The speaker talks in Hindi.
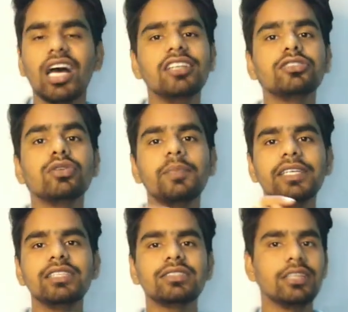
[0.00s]
चालीस
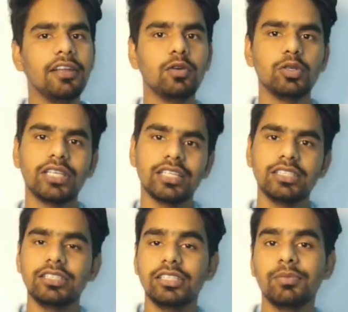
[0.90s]
रुपए की सेल हो
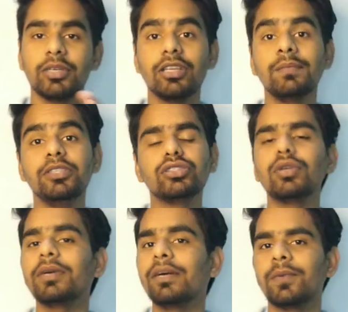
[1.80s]
जाती थी मतलब बीस
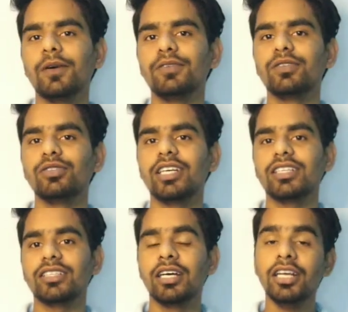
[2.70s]
रुपए का प्रॉफिट हो
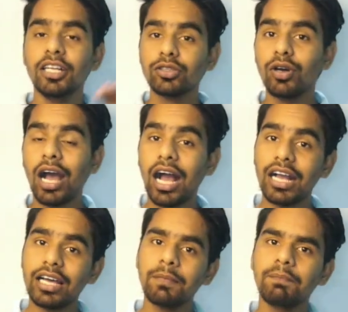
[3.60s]
जाता था तो
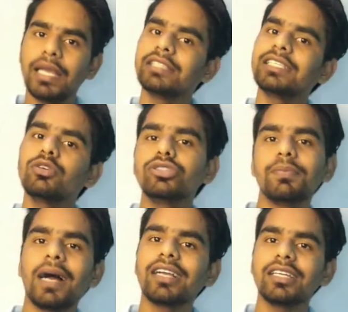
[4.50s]
अगर पैसे को
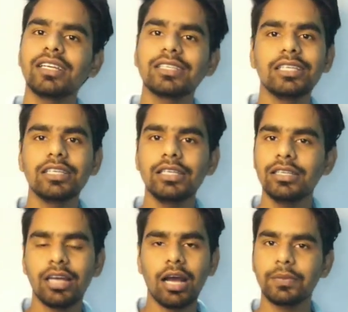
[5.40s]
छिपा के रखेंगे
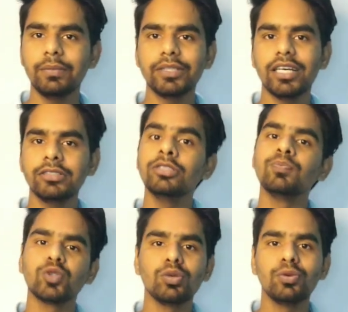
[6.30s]
आपके पिताजी
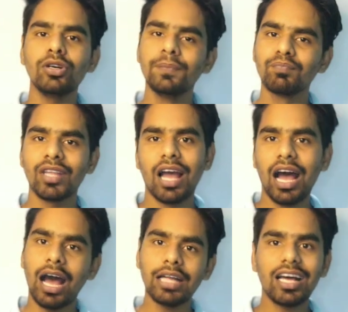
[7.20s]
तो वो
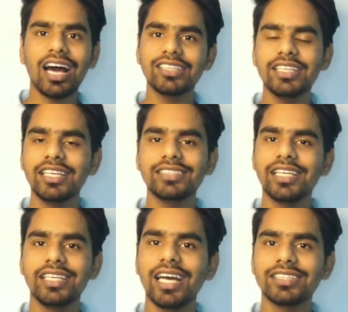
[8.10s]
हाँ, हाँ, आधे रह
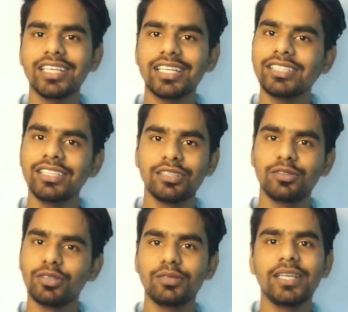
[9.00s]
जाएंगे आते आते
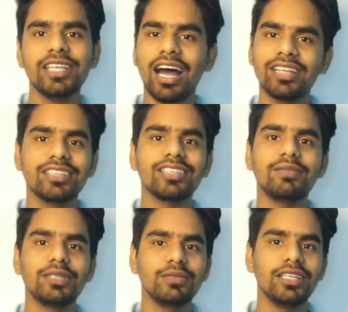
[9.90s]
क्योंकि भाई आधा
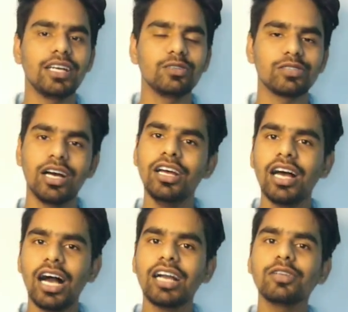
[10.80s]
सामान मिलेगा उसका
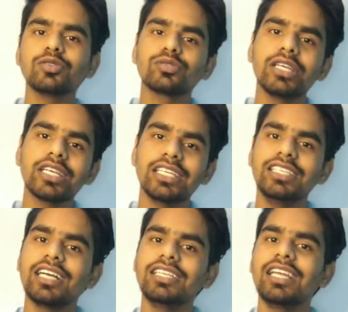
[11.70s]
अगर उसको कहीं
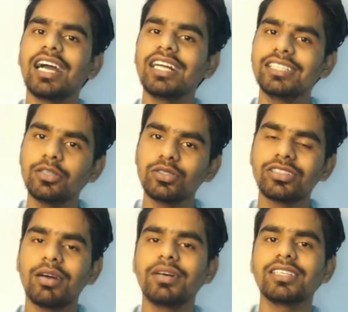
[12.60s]
ना कहीं लगा दें कुछ
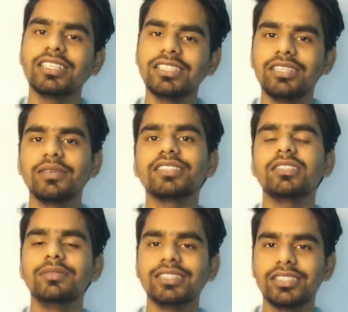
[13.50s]
सामान खरीदने में
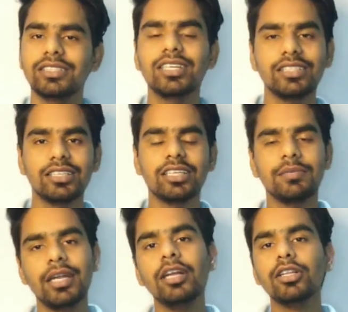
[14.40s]
किसी भी चीज़ खरीदने
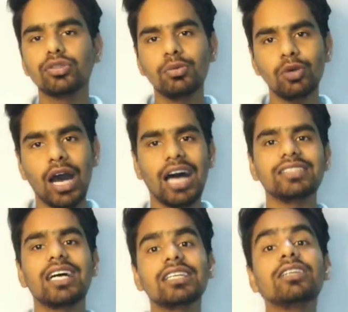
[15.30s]
में तो वो आ
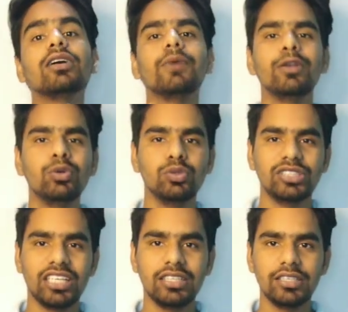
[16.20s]
जाके डबल हो
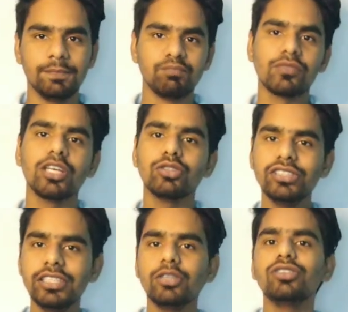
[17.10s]
जाएंगे तो
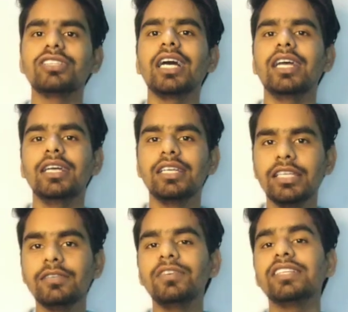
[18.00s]
ये होता है
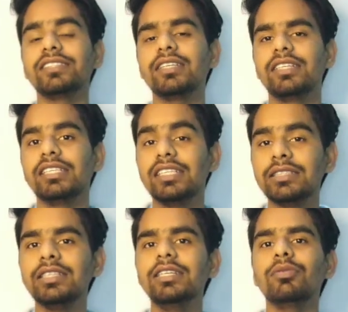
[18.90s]
इन्फ्लेशन रेट
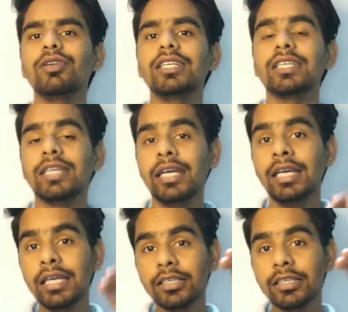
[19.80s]
इसलिए बोला जाता है